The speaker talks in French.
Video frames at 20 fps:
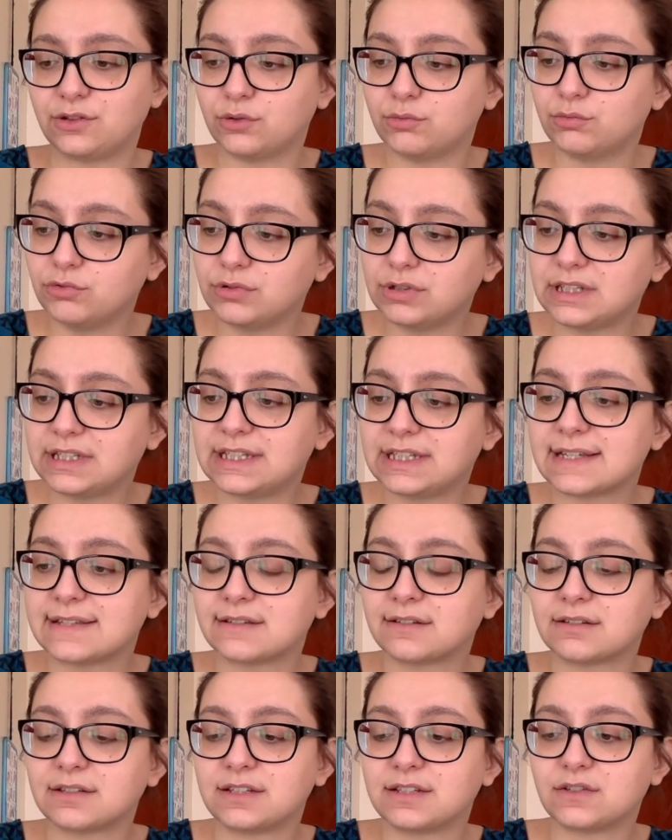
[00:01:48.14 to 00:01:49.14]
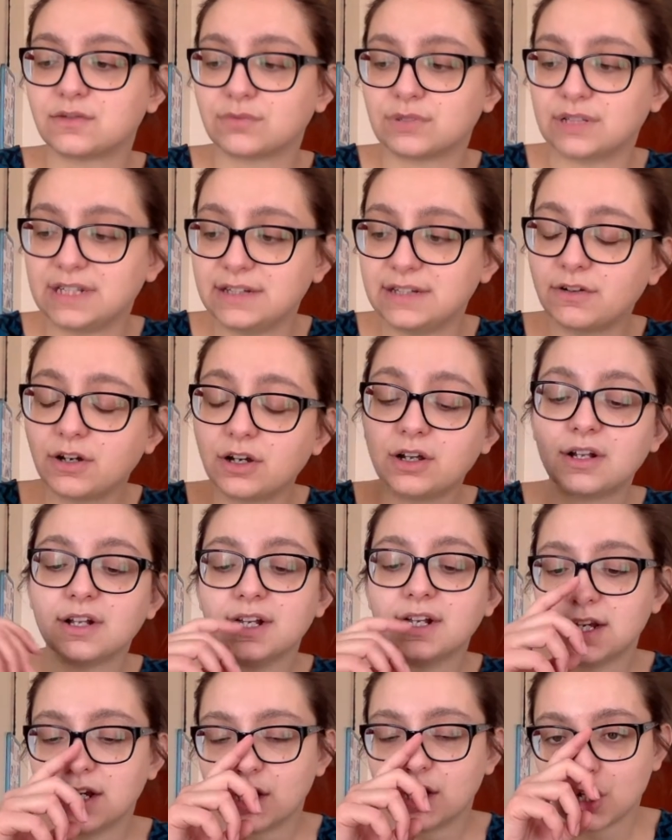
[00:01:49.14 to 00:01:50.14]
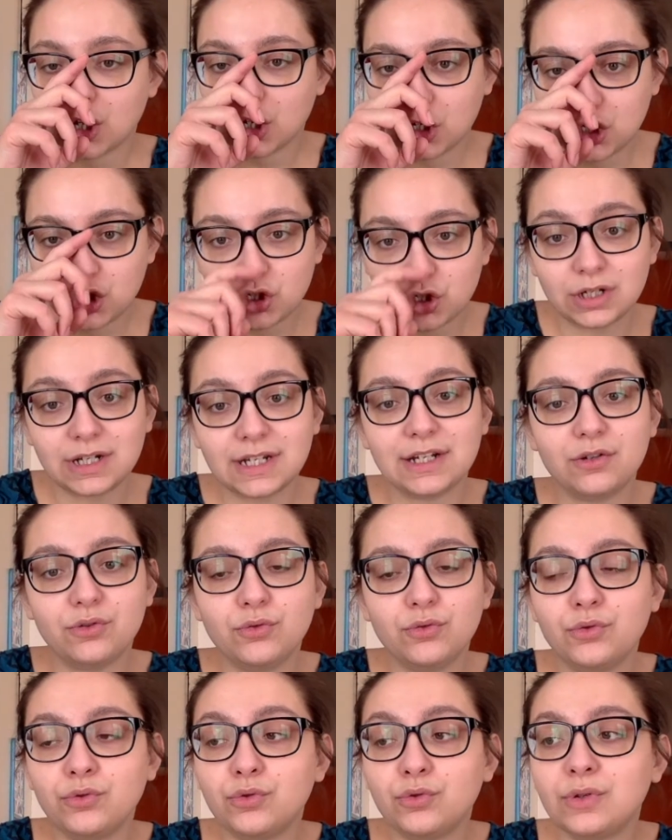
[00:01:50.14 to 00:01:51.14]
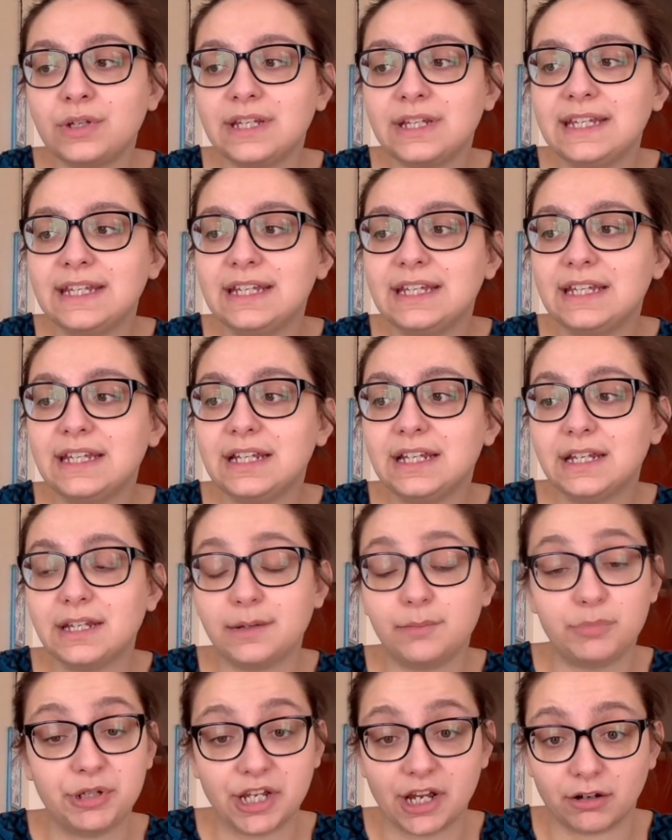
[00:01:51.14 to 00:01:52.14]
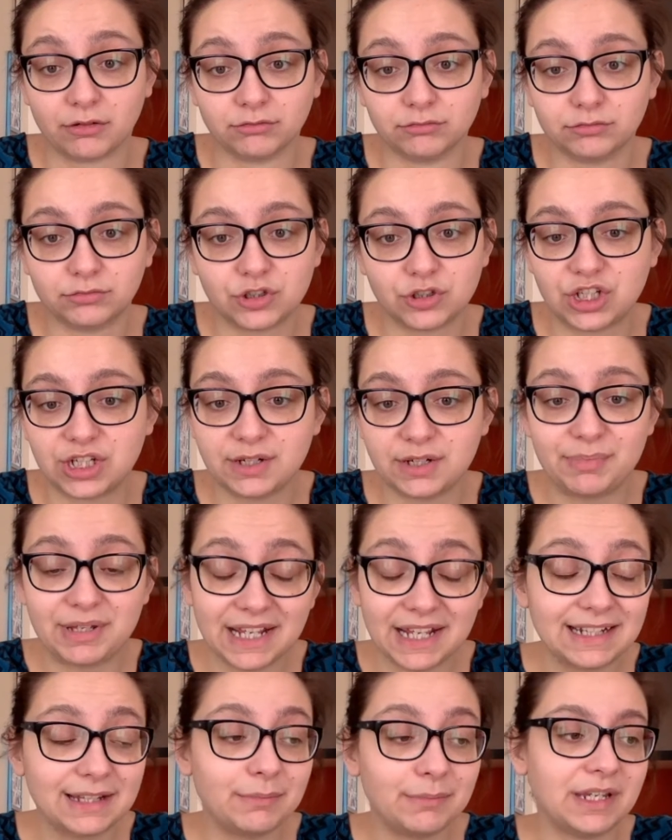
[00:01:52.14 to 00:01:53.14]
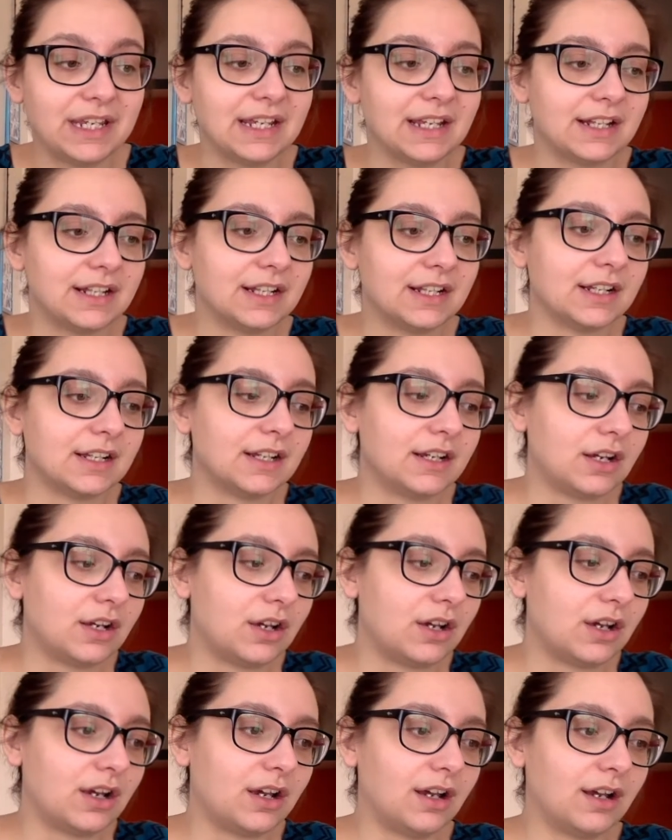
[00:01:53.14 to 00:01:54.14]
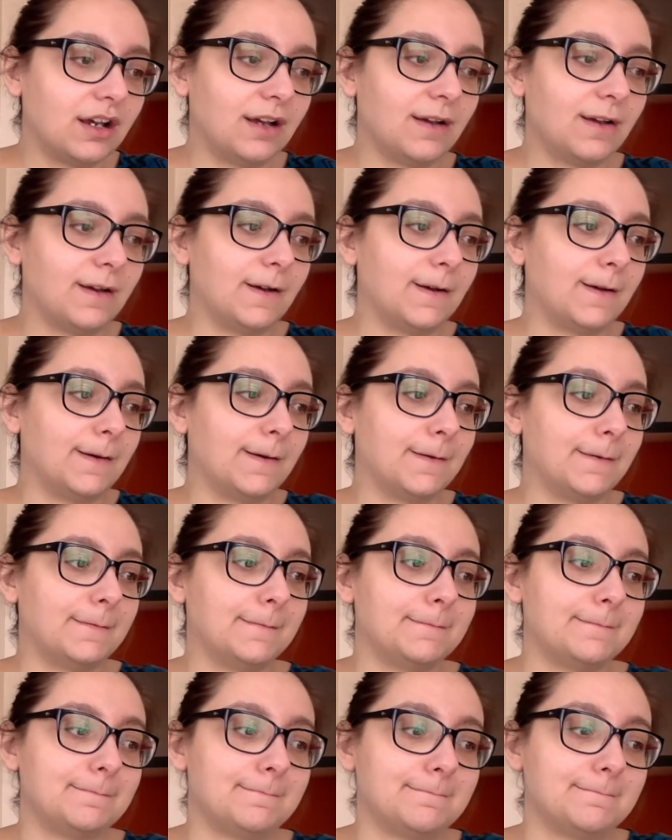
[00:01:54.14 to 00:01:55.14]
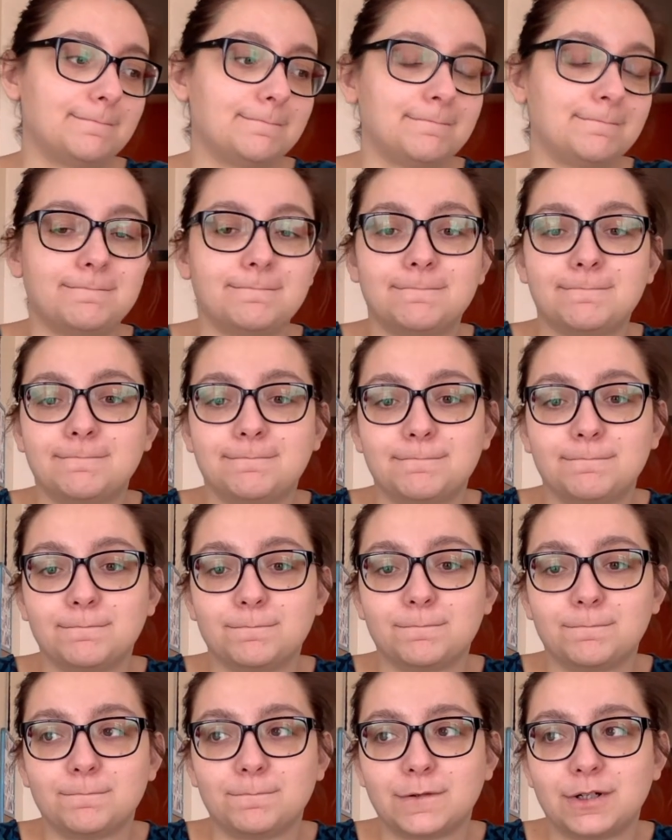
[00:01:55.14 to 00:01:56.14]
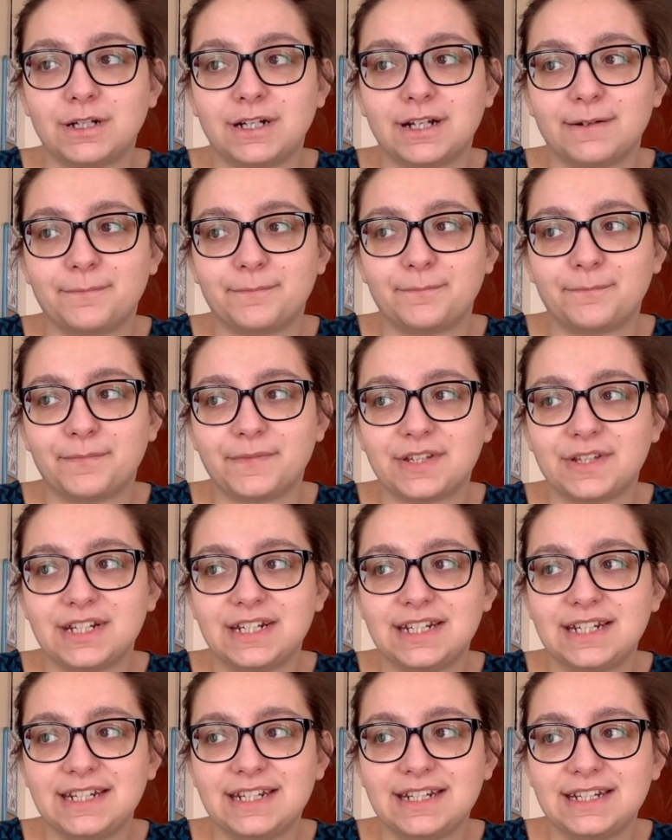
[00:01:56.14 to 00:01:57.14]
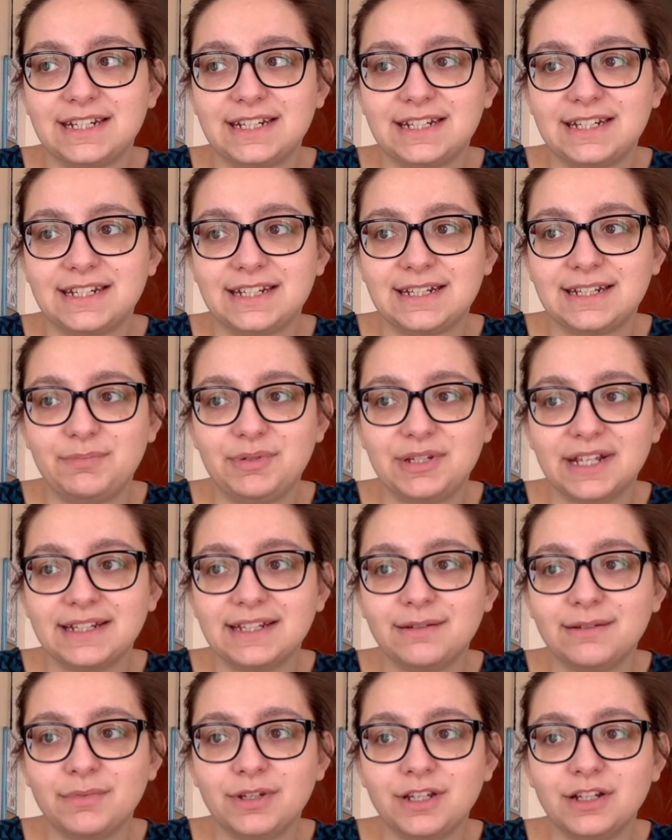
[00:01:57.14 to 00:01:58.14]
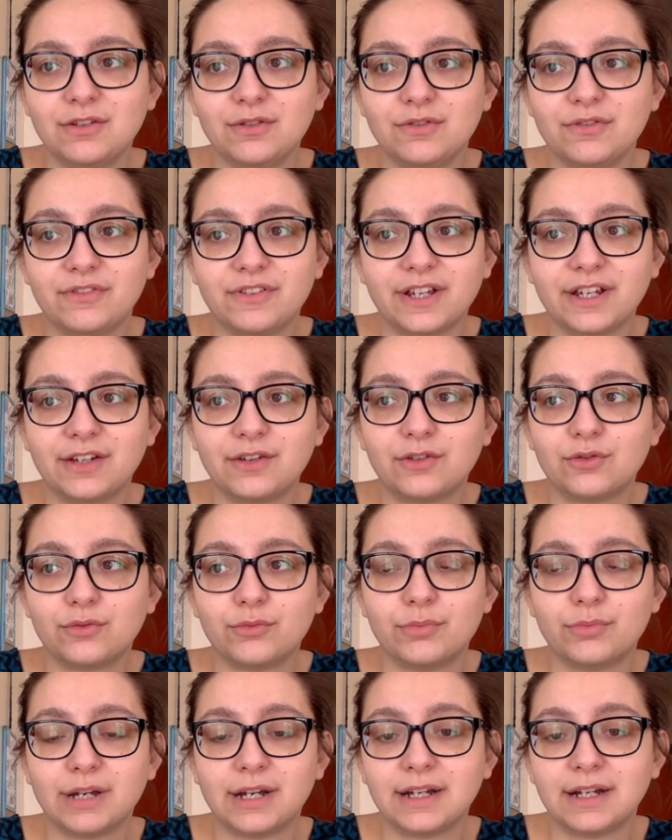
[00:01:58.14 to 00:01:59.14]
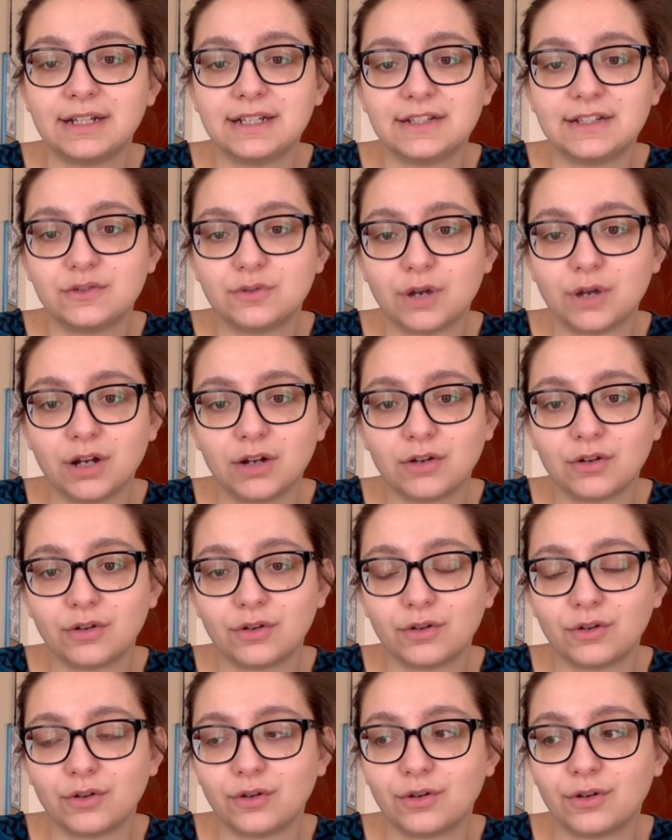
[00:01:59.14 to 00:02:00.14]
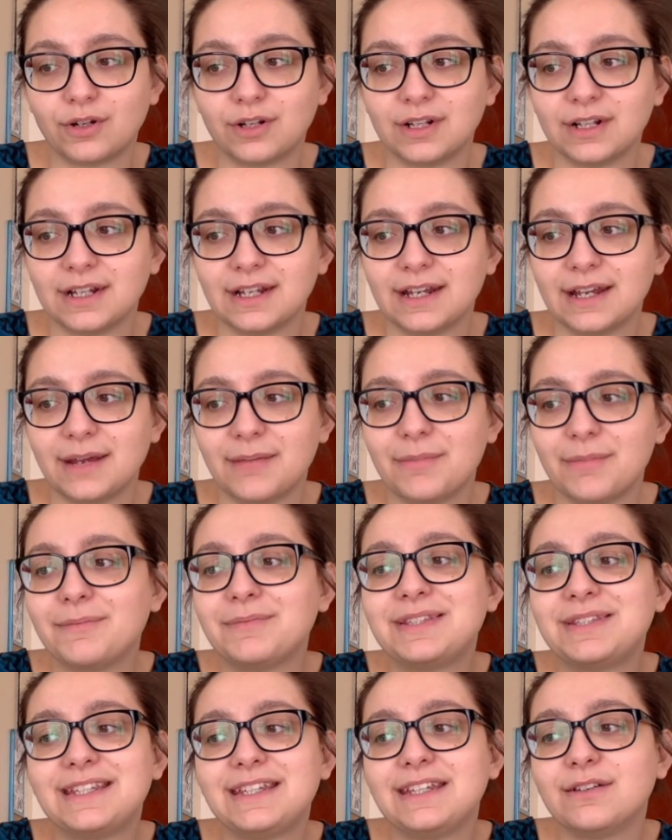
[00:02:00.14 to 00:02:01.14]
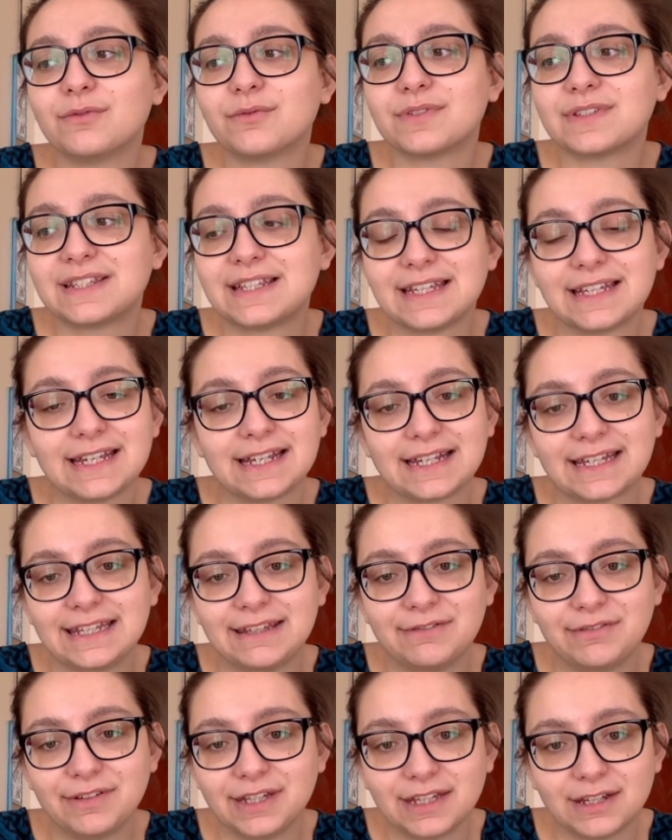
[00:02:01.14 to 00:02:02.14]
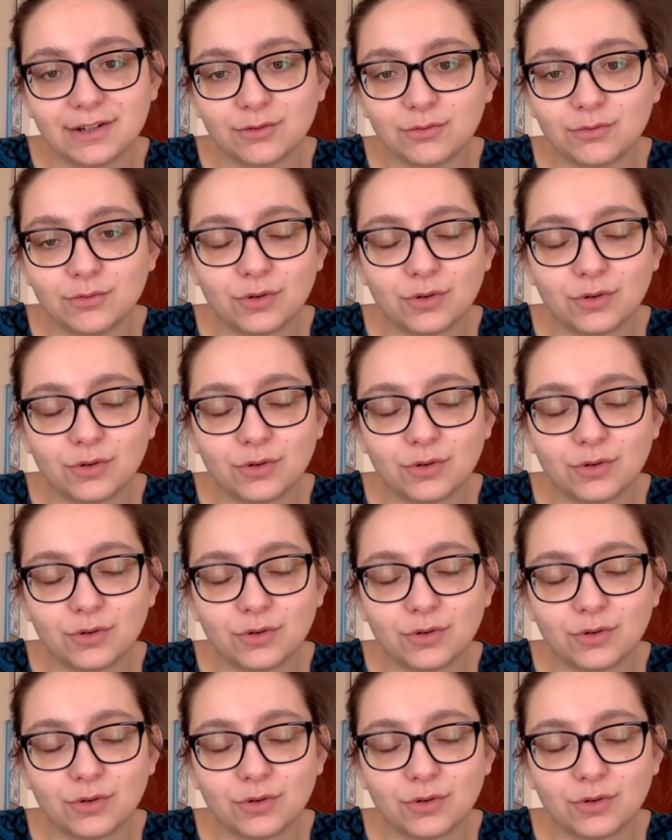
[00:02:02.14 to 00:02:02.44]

Maudit qui a sorti son livre. Je l'ai lu, il est bien, j'ai bien aimé. Euh, voilà, j'ai bien aimé le fait que ben, l'histoire, euh, même si on sait qu'ils finiront